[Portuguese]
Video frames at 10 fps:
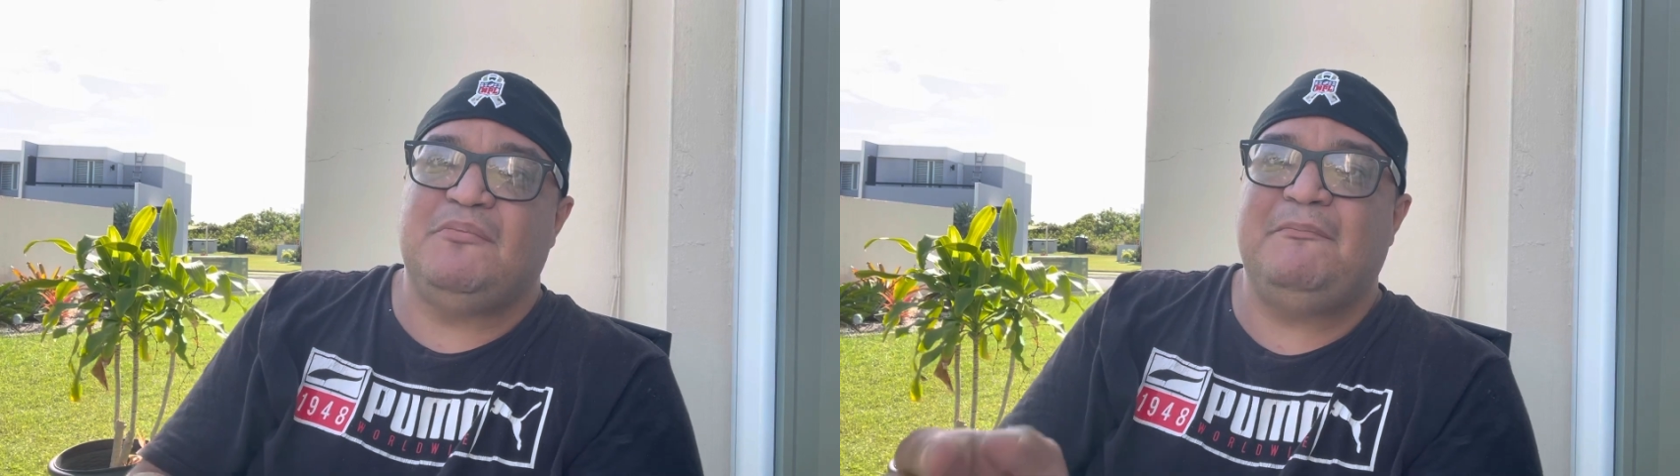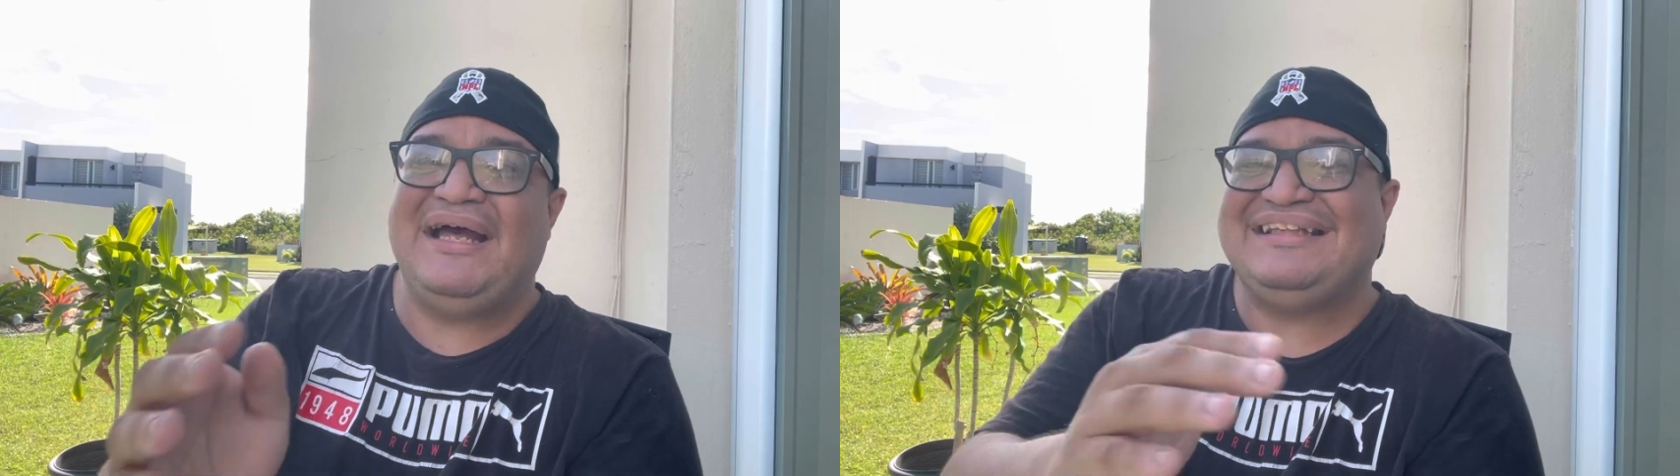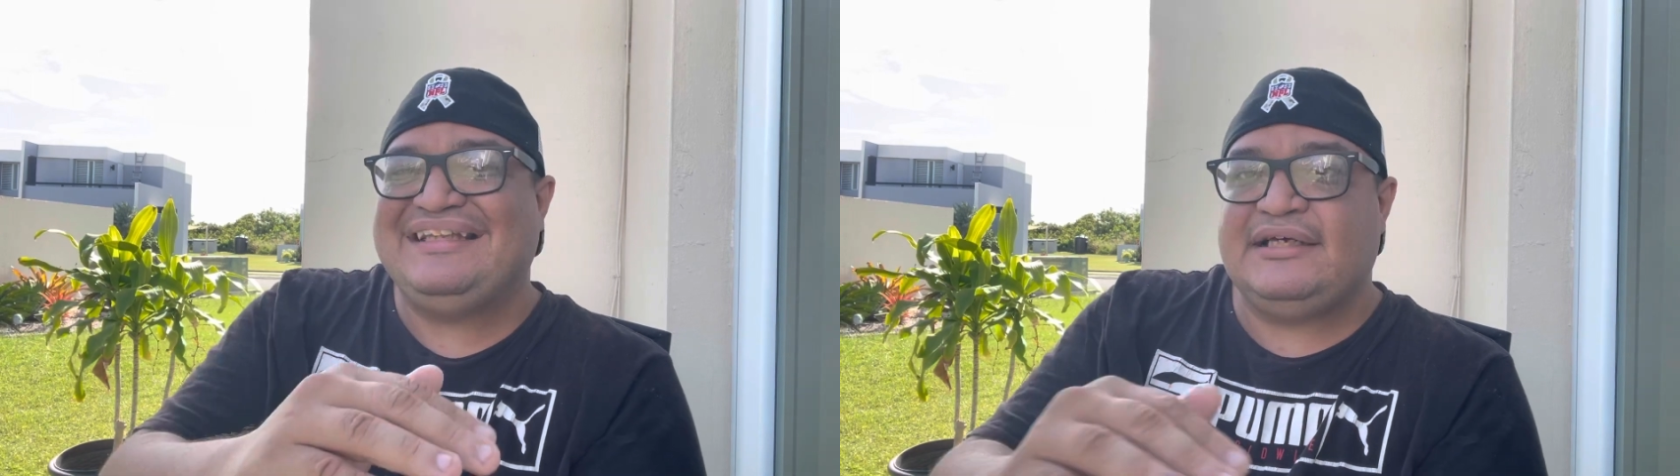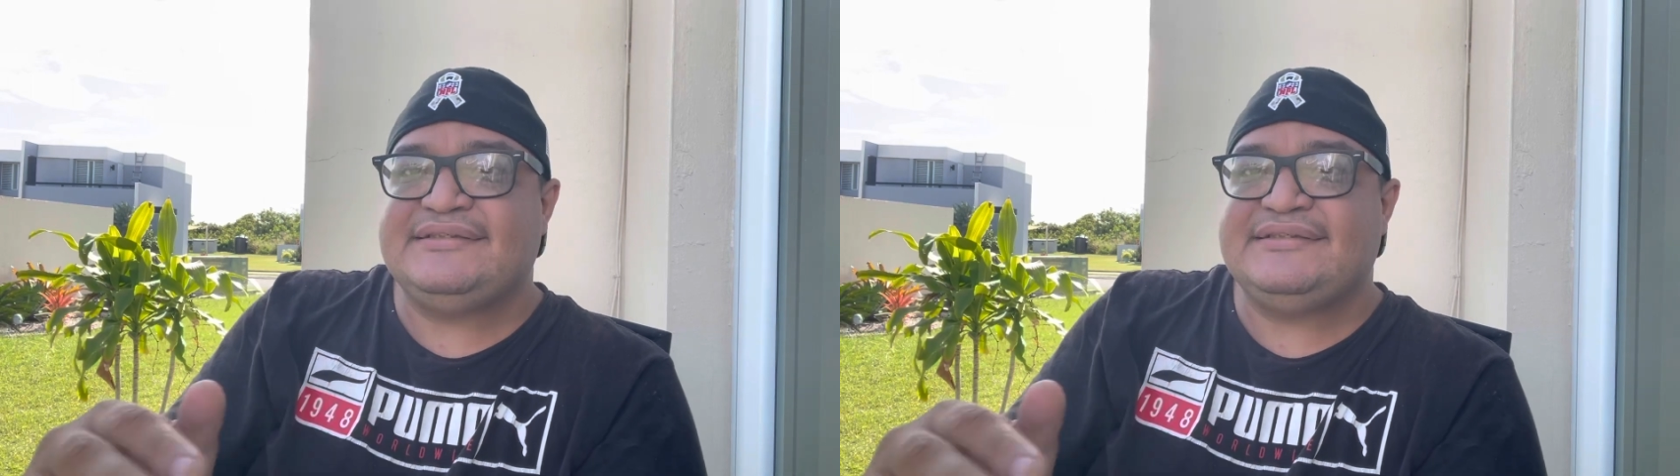mata